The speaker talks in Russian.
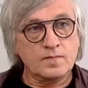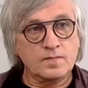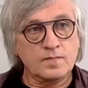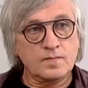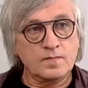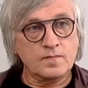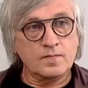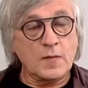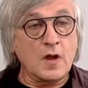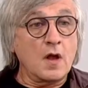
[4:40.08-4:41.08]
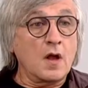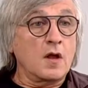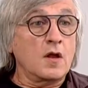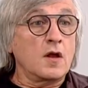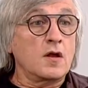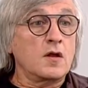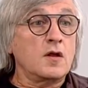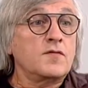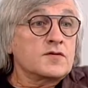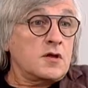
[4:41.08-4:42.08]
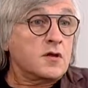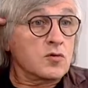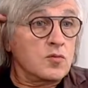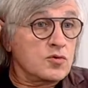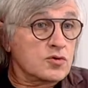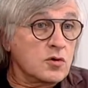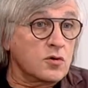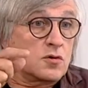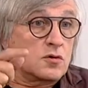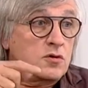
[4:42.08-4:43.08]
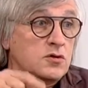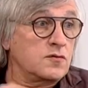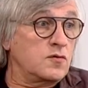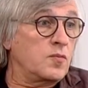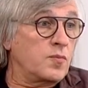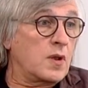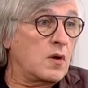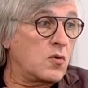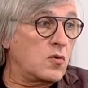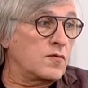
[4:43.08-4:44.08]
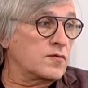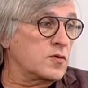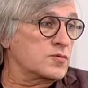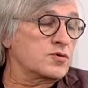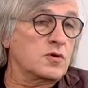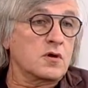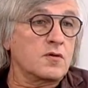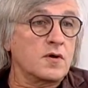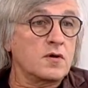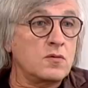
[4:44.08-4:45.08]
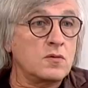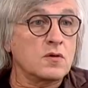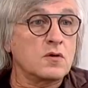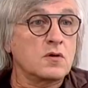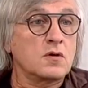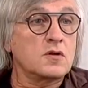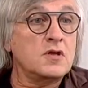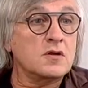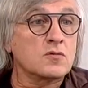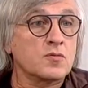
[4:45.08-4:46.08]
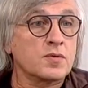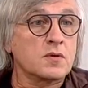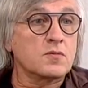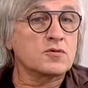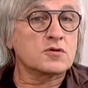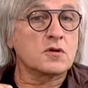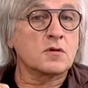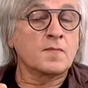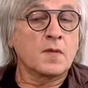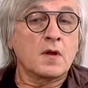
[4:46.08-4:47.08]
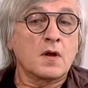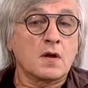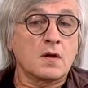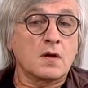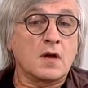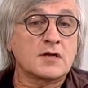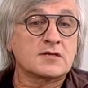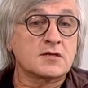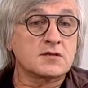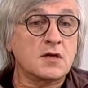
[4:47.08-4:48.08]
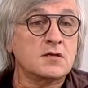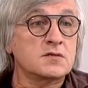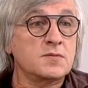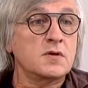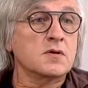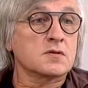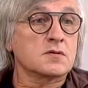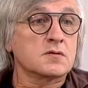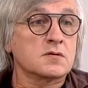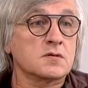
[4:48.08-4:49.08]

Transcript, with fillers: но и там и, и сгинут. И вы знаете, понятно. я думаю, что ничего плохого в том, что я говорю, э, нету, потому что э, осознать смерть